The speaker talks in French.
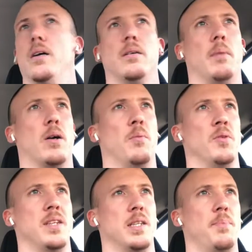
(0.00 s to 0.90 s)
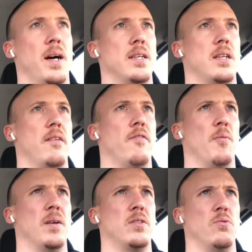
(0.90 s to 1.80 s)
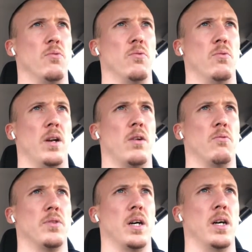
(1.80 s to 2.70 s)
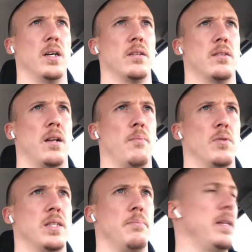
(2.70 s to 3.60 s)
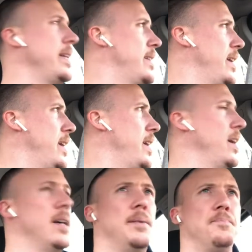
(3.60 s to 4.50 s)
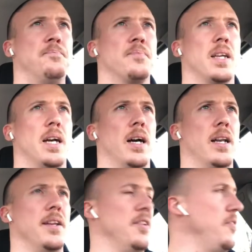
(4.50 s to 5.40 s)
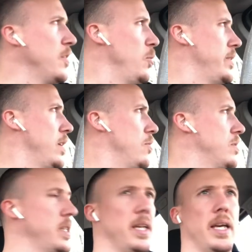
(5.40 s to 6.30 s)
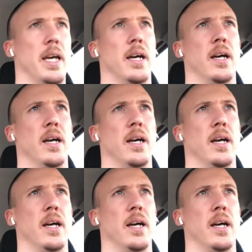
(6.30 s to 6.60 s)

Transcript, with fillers: bah, comment ça se passe, les formations, les contraintes, les possibilités, euh, les difficultés aussi.